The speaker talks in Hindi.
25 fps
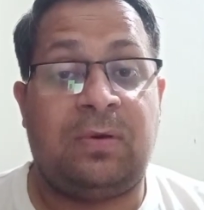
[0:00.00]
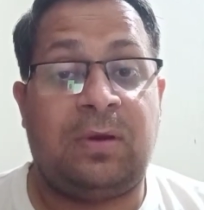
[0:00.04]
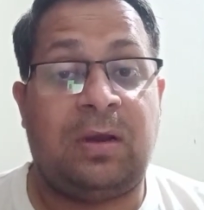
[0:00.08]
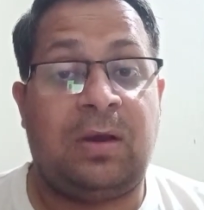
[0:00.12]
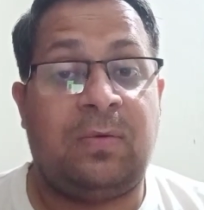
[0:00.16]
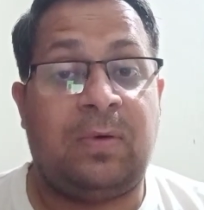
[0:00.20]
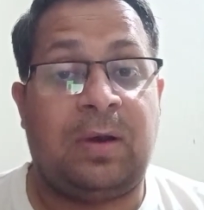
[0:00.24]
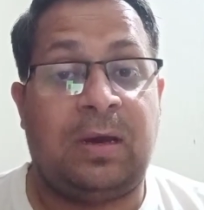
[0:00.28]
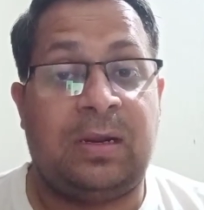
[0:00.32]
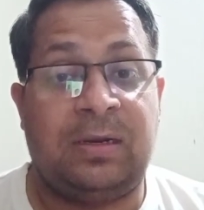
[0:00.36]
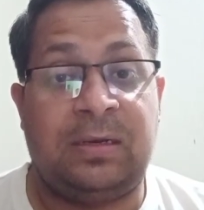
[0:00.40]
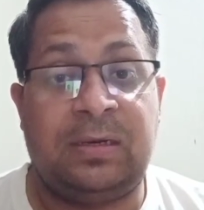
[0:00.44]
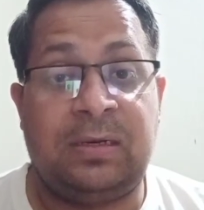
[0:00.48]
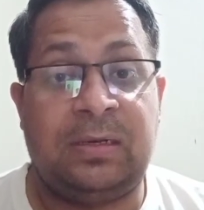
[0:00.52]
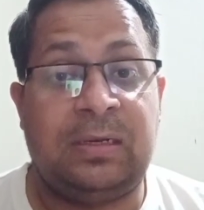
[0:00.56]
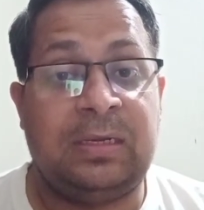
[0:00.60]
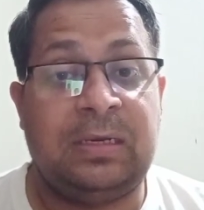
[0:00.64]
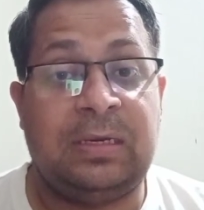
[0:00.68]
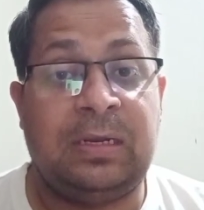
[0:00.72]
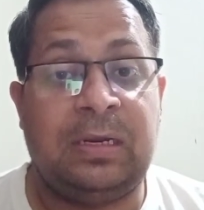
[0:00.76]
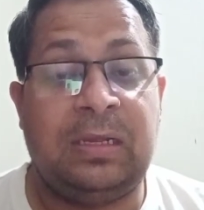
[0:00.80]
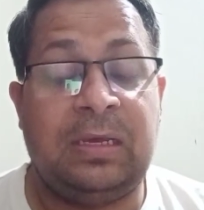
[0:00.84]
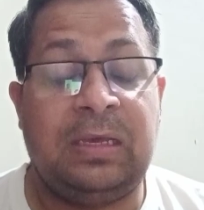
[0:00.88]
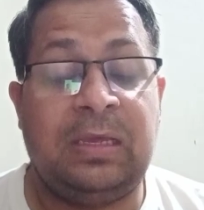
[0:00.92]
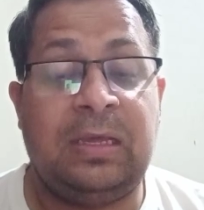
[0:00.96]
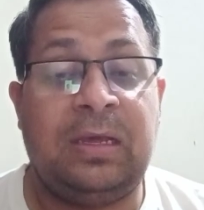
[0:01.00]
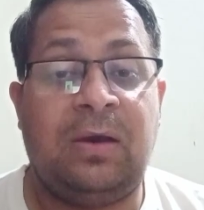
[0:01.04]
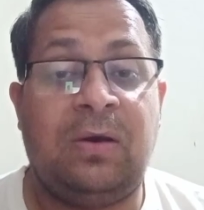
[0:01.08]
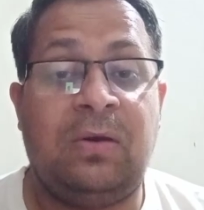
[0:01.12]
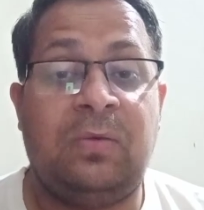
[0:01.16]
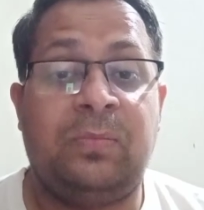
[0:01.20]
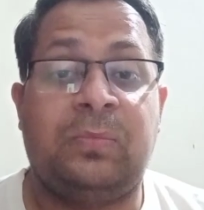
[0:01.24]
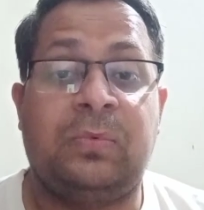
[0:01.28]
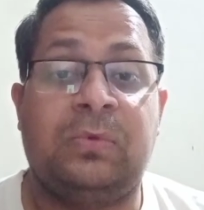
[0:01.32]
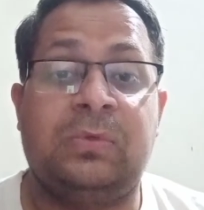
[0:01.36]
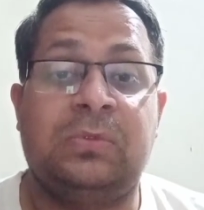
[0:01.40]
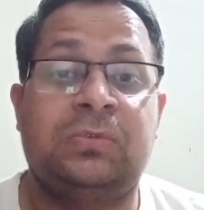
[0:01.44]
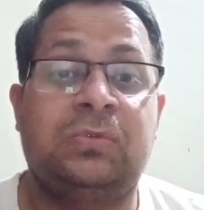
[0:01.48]
का वारंट निकल गया
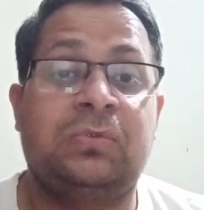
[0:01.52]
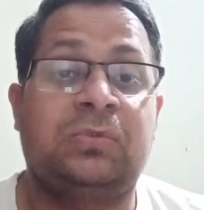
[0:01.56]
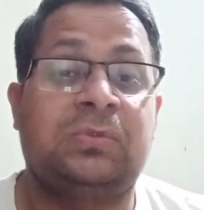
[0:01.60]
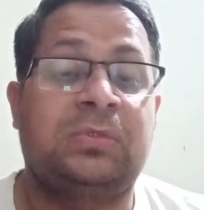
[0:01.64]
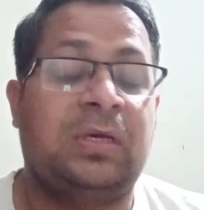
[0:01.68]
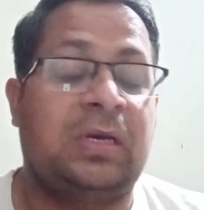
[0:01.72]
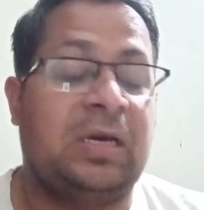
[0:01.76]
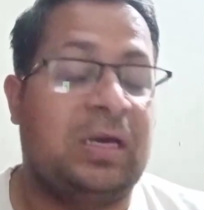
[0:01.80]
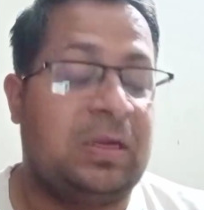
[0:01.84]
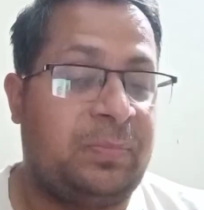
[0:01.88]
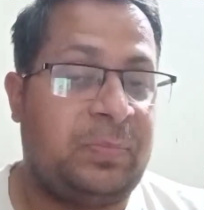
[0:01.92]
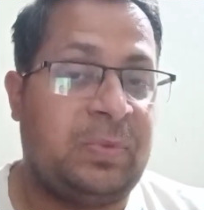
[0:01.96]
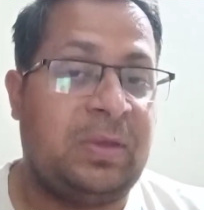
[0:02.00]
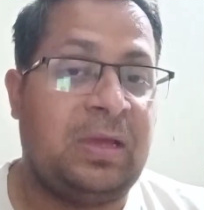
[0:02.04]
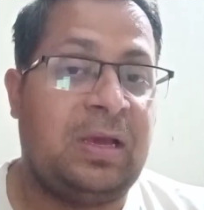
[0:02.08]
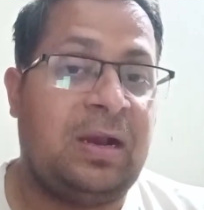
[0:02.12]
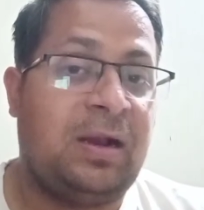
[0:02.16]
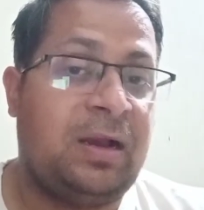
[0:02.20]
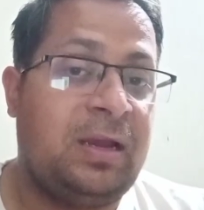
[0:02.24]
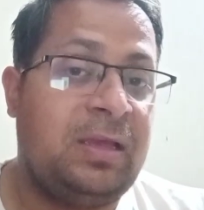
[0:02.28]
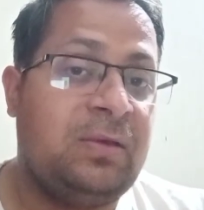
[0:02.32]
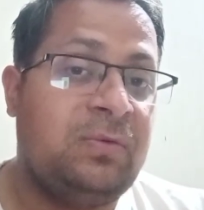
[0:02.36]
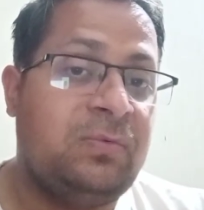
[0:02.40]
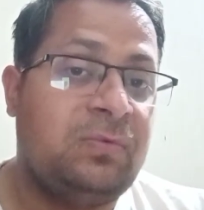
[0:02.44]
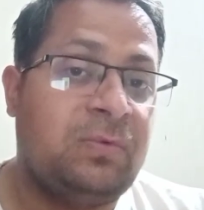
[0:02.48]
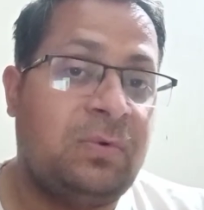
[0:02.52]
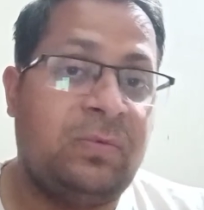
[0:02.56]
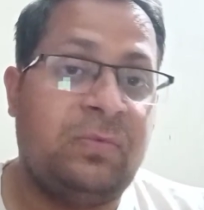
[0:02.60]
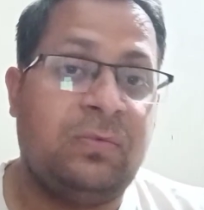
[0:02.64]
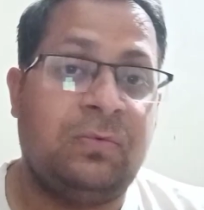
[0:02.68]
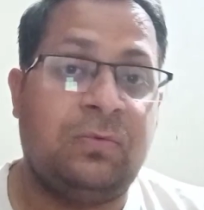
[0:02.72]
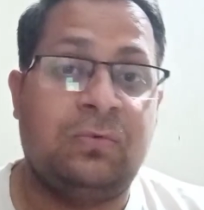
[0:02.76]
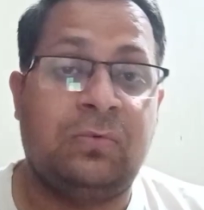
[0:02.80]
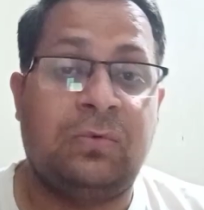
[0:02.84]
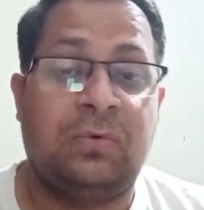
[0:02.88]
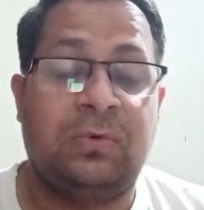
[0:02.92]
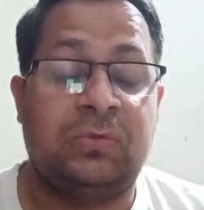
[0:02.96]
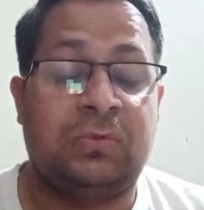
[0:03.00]
और पुलिस उसके घर पे आ गई वो
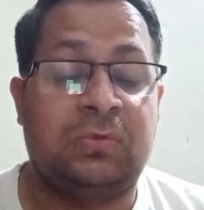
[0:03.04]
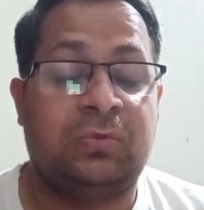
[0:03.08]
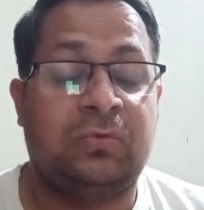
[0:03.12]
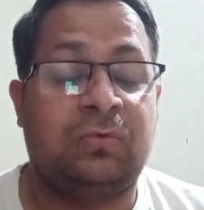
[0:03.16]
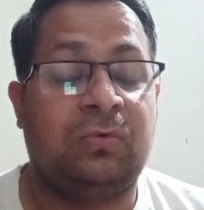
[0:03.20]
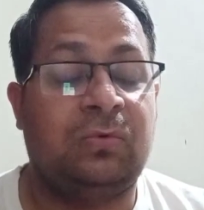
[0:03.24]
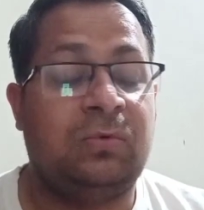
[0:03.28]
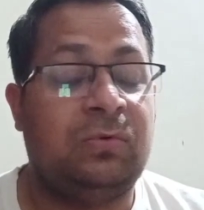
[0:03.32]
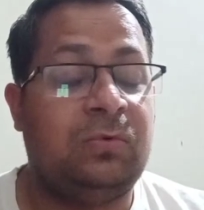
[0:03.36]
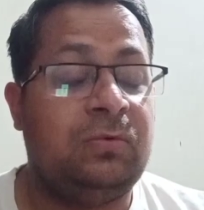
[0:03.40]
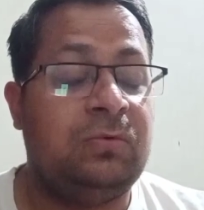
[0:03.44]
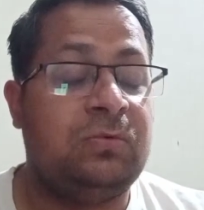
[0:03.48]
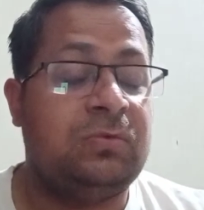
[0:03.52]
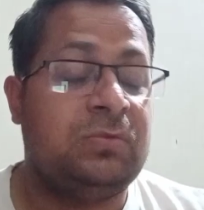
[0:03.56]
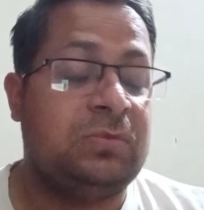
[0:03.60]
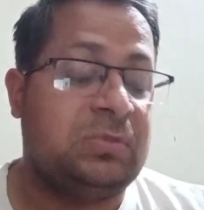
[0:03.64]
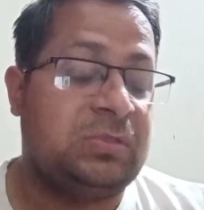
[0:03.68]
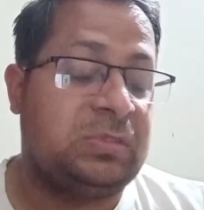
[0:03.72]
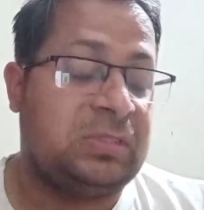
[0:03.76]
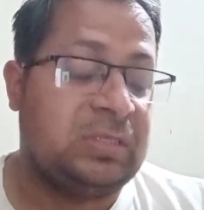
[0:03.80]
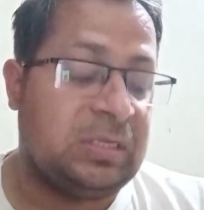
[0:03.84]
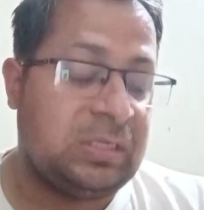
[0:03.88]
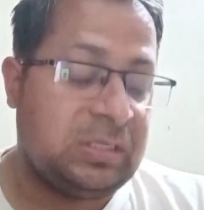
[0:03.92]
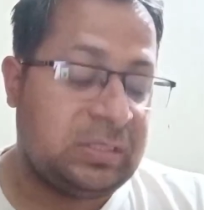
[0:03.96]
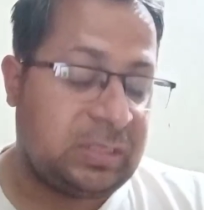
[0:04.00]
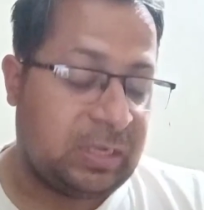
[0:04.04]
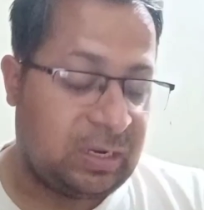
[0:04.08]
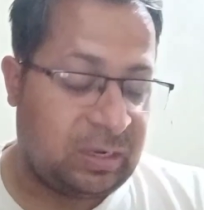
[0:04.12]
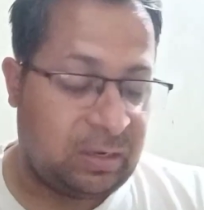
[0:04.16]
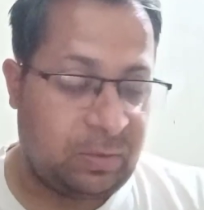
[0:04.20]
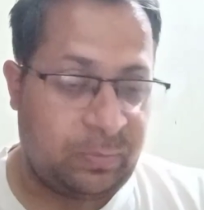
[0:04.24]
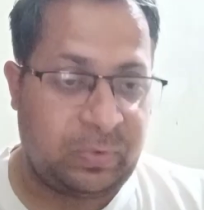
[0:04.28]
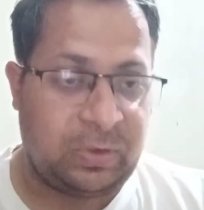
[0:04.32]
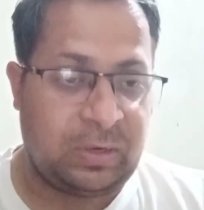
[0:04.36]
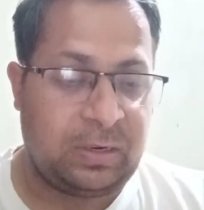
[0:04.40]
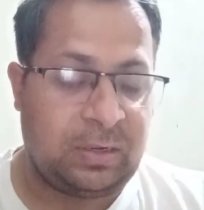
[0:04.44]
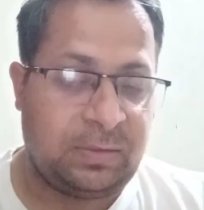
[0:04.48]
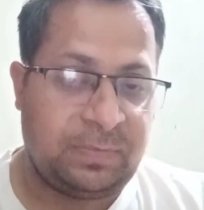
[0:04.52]
और उसको जेल
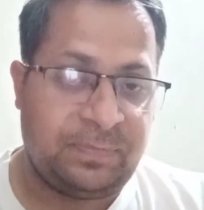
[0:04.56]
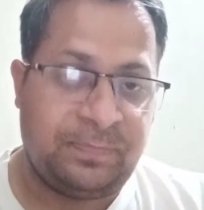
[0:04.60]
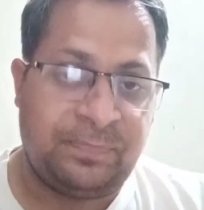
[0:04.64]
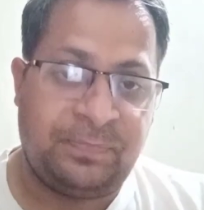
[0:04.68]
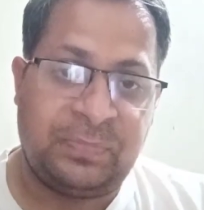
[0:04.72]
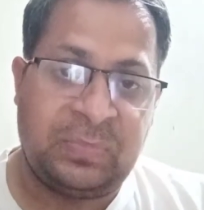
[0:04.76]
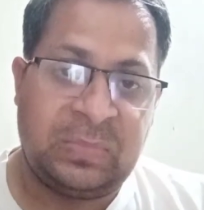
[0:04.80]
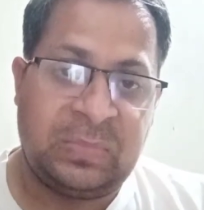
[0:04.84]
जाना पड़ा